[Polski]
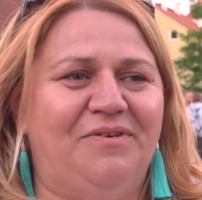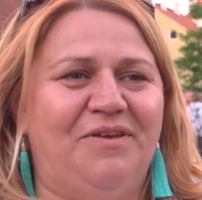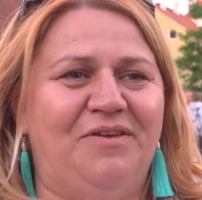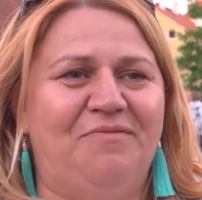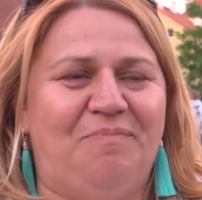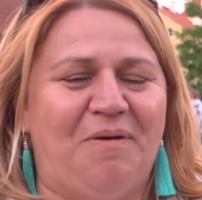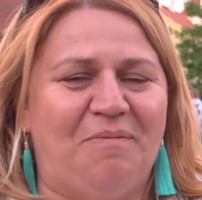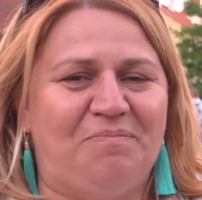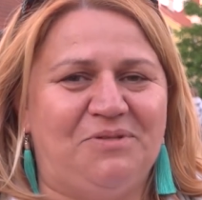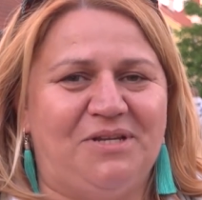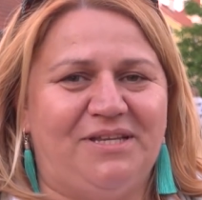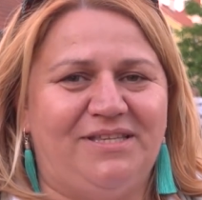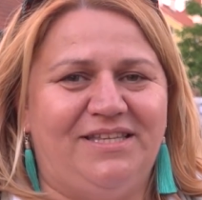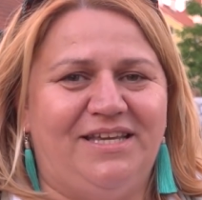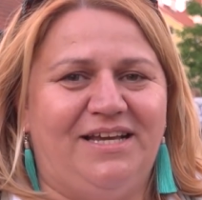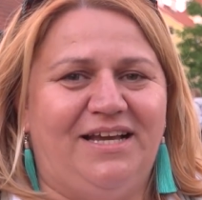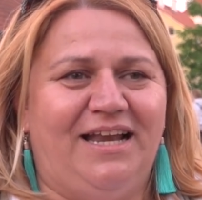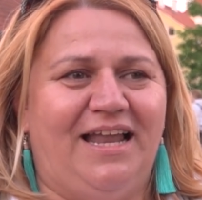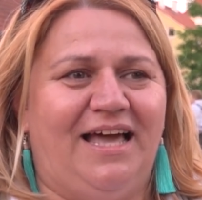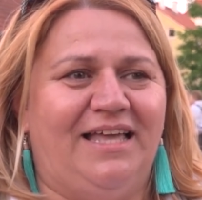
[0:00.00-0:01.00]
i w
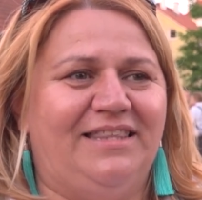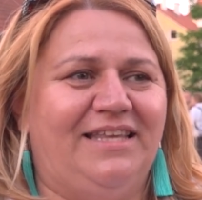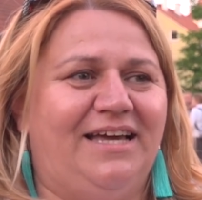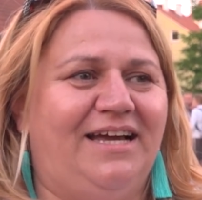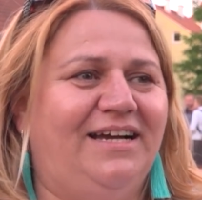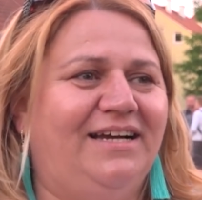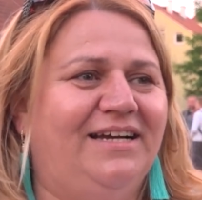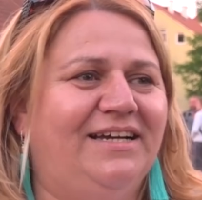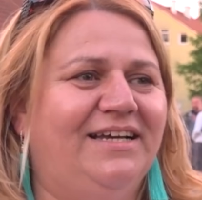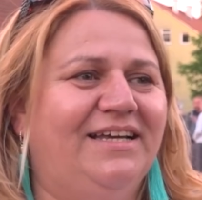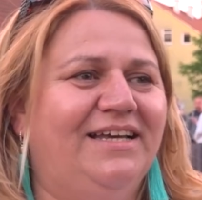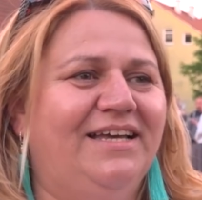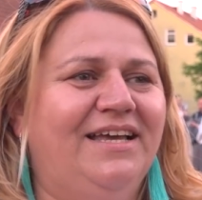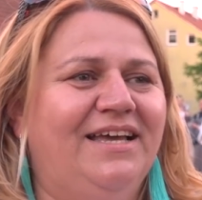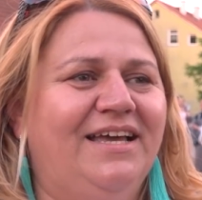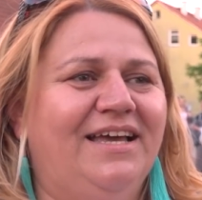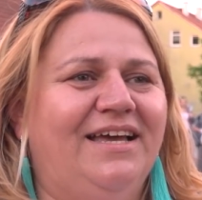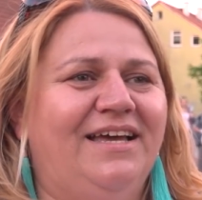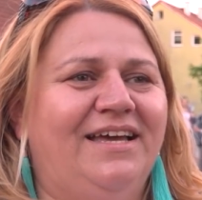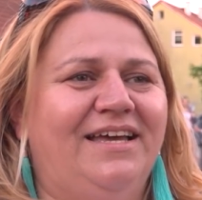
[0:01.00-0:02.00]
poprzednich latach
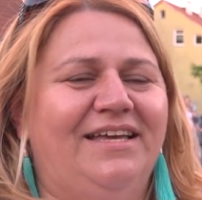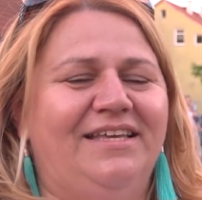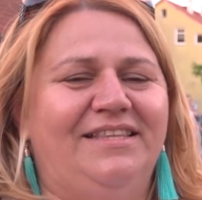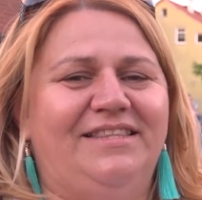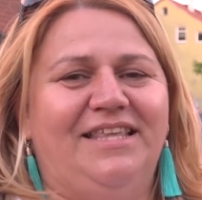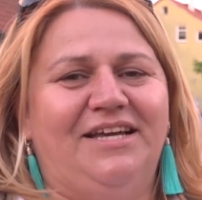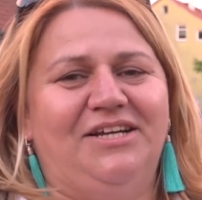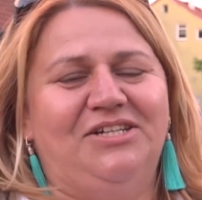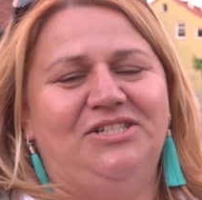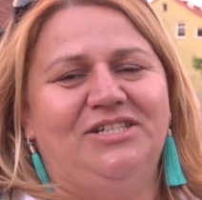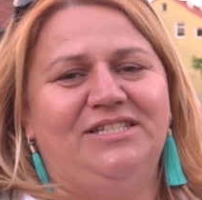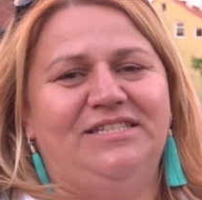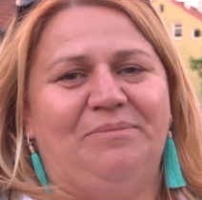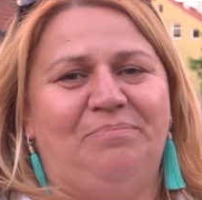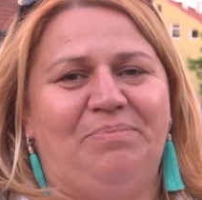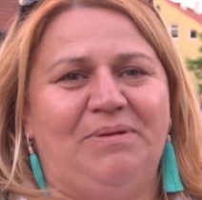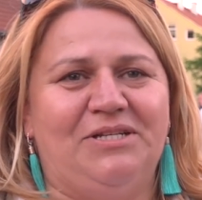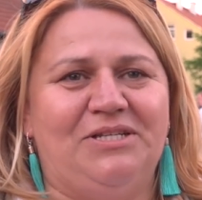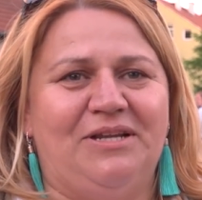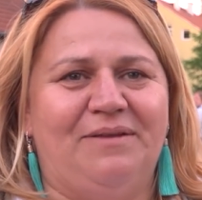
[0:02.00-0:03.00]
E, także
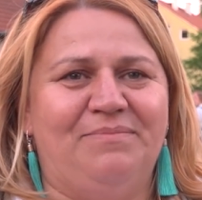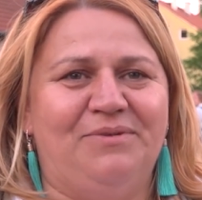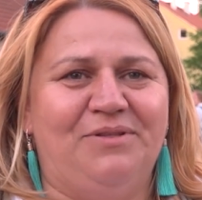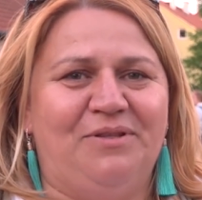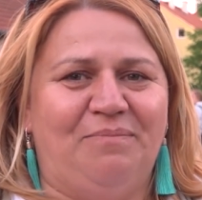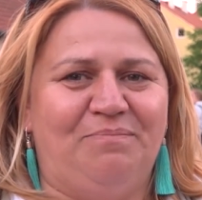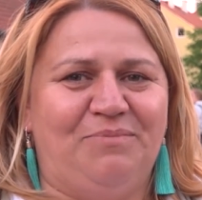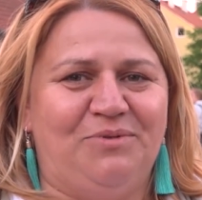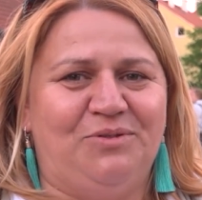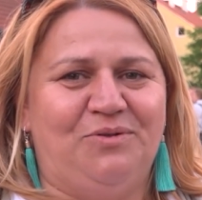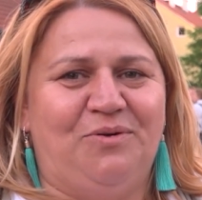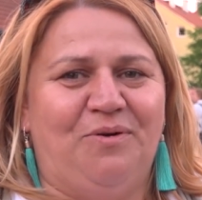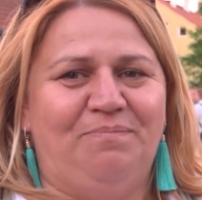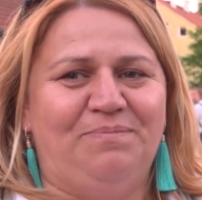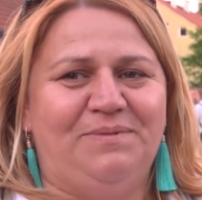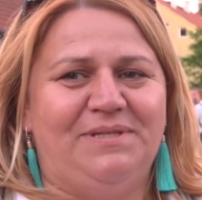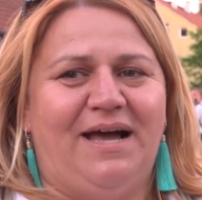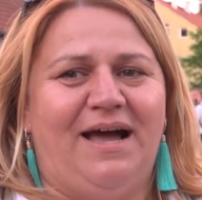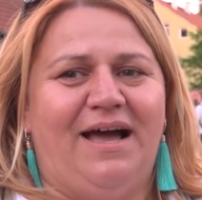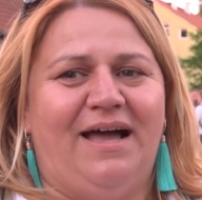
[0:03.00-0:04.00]
zapraszamy do
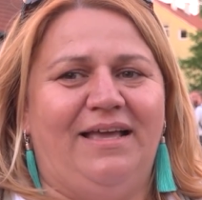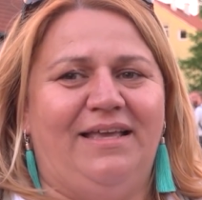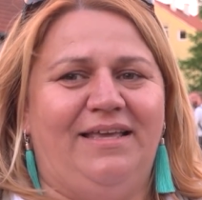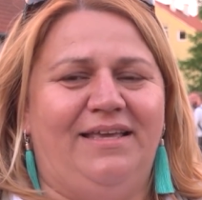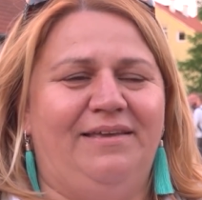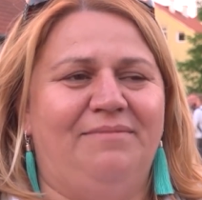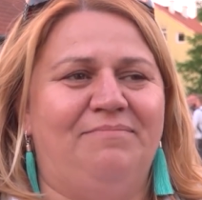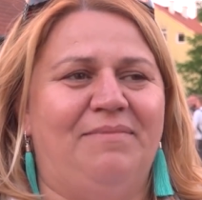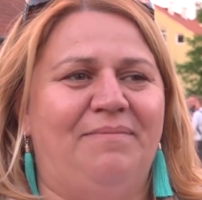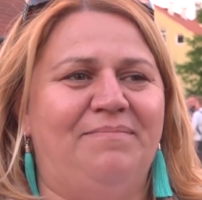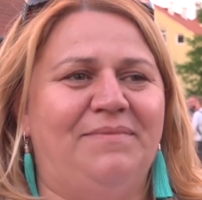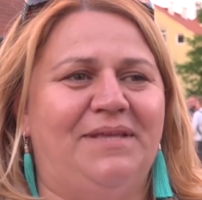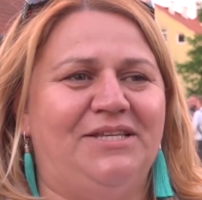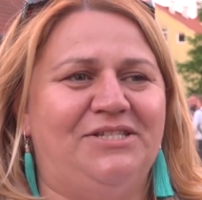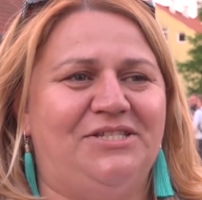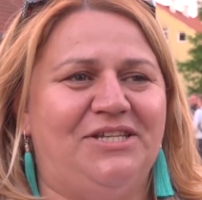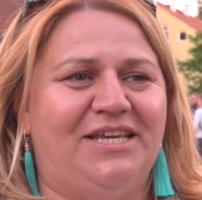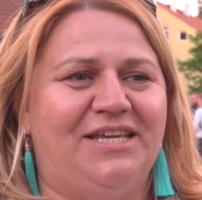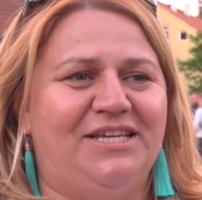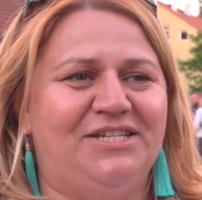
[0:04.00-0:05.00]
Biskupca i mam
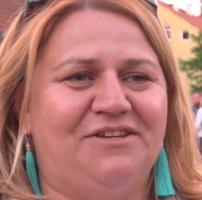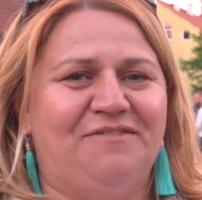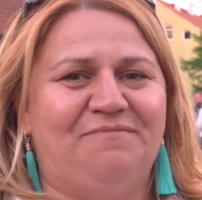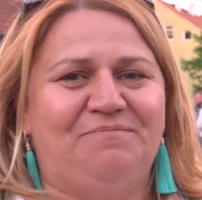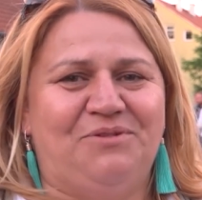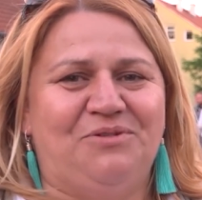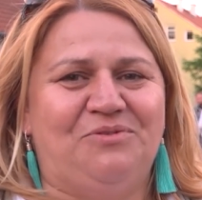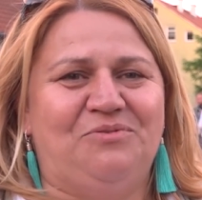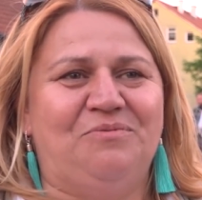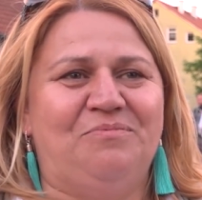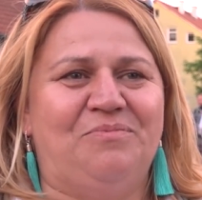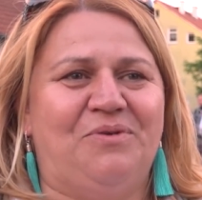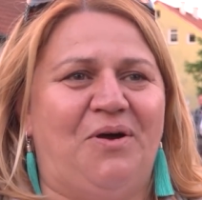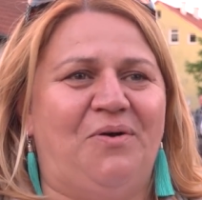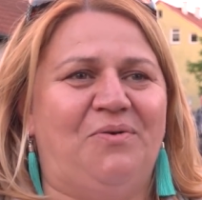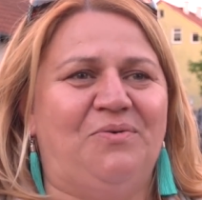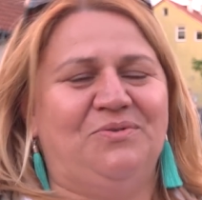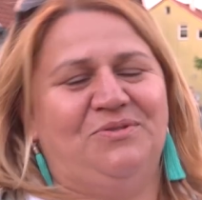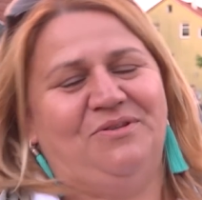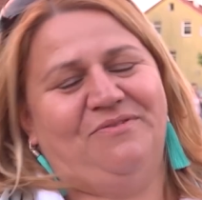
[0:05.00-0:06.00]
nadzieję, że w przyszłym
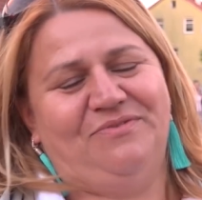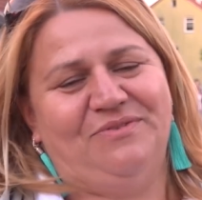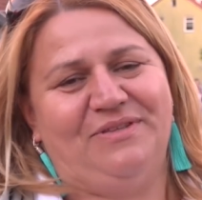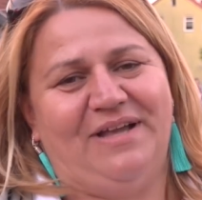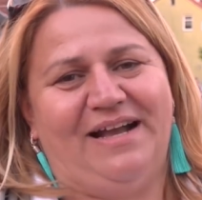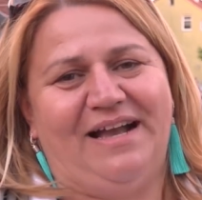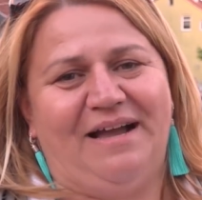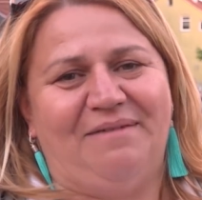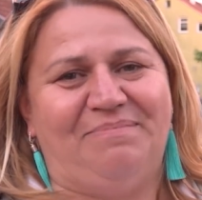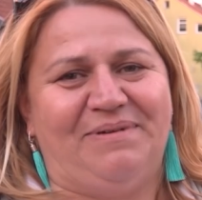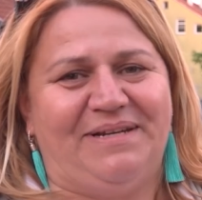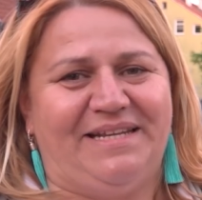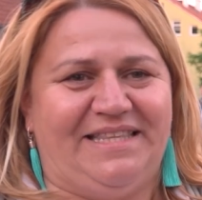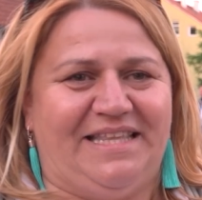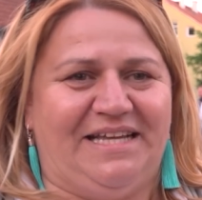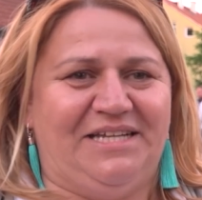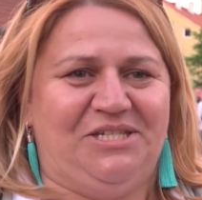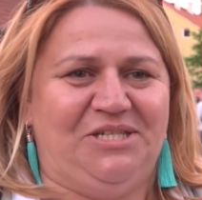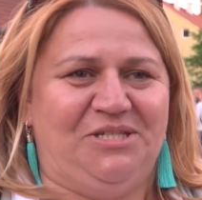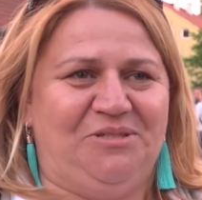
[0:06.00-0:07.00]
roku znowu na
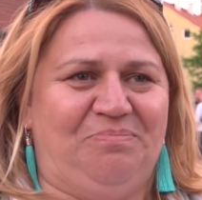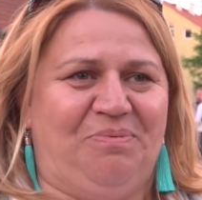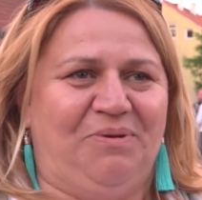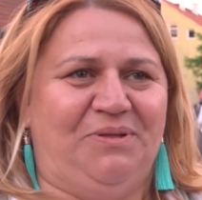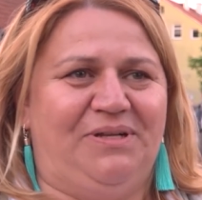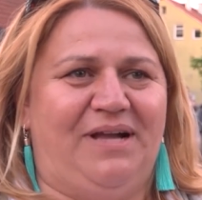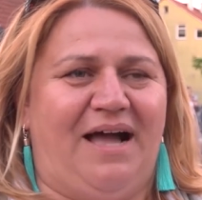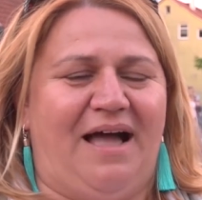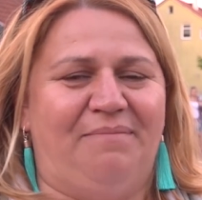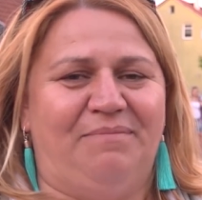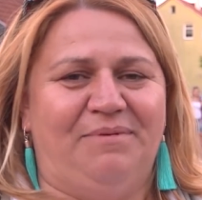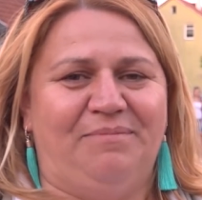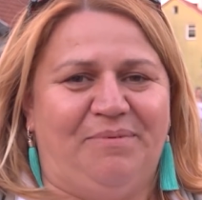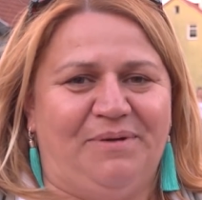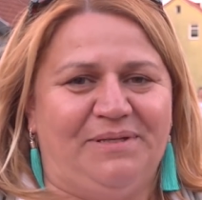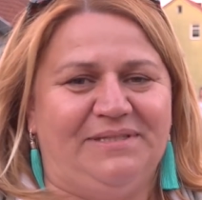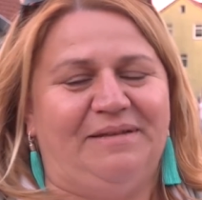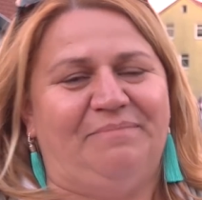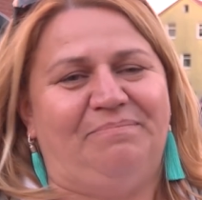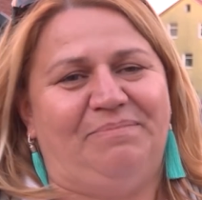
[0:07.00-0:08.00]
kabaretach się spotkamy,
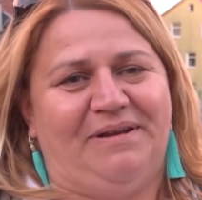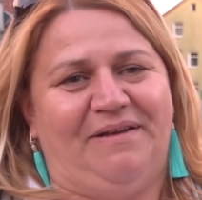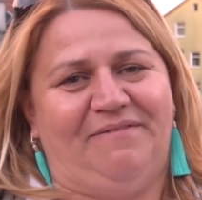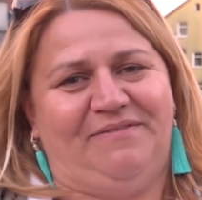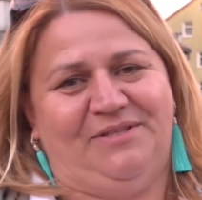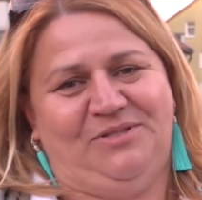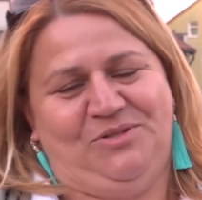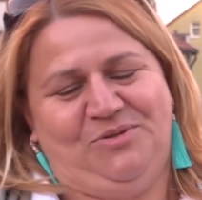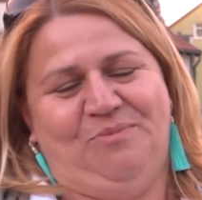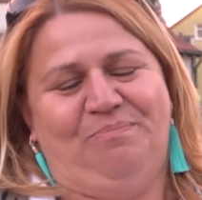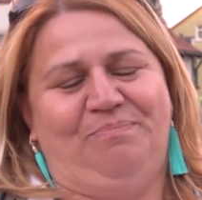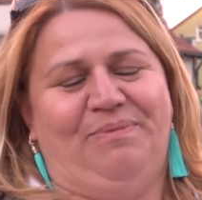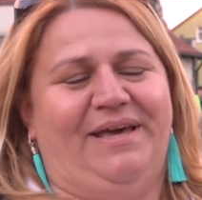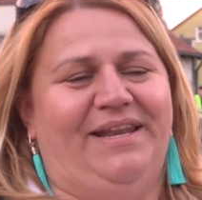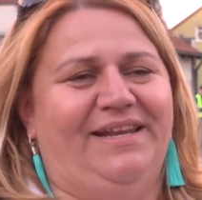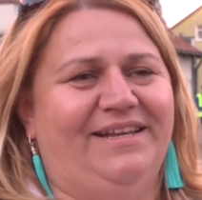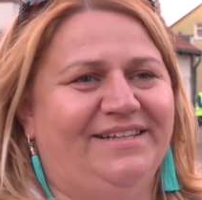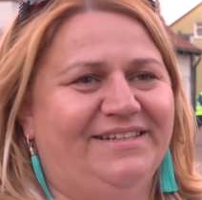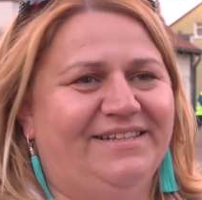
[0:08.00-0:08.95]
bo jest naprawdę super.